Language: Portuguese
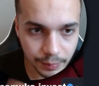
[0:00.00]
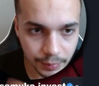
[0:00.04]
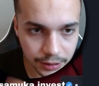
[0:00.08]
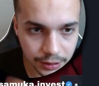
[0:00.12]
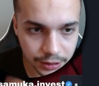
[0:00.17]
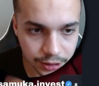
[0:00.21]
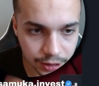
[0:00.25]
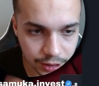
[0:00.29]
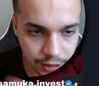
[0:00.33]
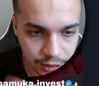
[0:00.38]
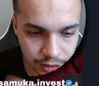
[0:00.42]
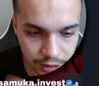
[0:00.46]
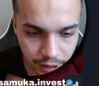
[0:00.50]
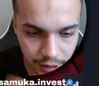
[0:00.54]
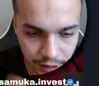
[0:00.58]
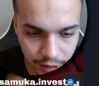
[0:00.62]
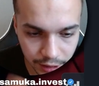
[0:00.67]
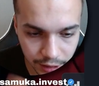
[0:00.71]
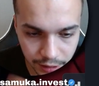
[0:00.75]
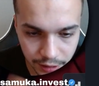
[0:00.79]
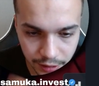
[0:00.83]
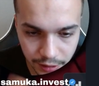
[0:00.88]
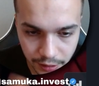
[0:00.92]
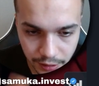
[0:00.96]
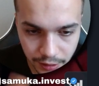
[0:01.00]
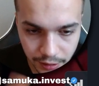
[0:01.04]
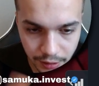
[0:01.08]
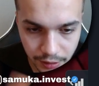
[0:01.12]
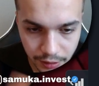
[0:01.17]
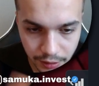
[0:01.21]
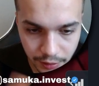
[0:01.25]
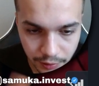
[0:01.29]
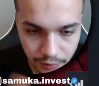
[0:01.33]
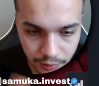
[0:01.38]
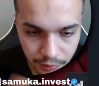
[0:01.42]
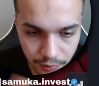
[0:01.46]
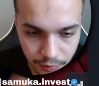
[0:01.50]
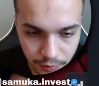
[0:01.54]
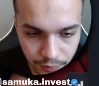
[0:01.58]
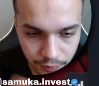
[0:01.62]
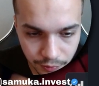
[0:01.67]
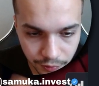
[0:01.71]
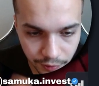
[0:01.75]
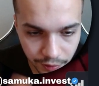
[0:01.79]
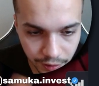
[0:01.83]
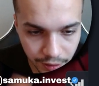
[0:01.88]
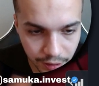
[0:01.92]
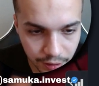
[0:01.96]
vem pra gente aí.
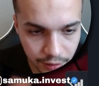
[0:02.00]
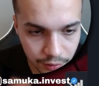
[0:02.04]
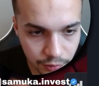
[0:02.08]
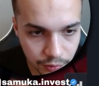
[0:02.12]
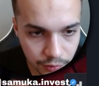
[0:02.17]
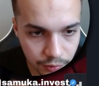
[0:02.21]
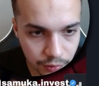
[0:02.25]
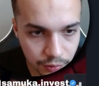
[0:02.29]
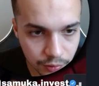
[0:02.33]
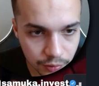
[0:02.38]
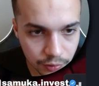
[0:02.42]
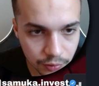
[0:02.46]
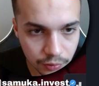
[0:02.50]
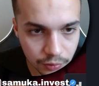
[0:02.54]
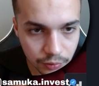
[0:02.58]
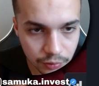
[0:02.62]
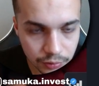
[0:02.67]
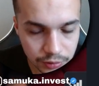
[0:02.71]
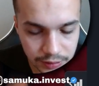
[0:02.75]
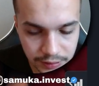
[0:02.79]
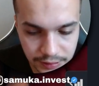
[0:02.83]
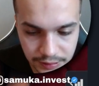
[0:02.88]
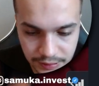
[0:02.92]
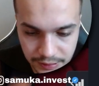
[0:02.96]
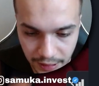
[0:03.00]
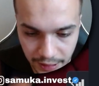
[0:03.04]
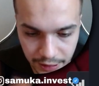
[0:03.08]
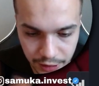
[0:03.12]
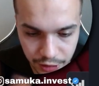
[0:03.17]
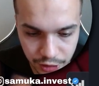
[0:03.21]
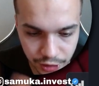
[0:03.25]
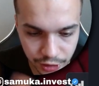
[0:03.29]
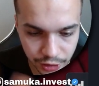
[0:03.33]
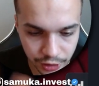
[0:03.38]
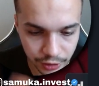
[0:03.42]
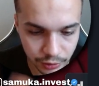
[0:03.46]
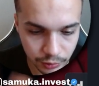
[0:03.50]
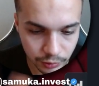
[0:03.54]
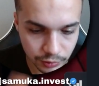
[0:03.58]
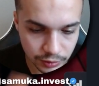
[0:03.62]
Veio o 7.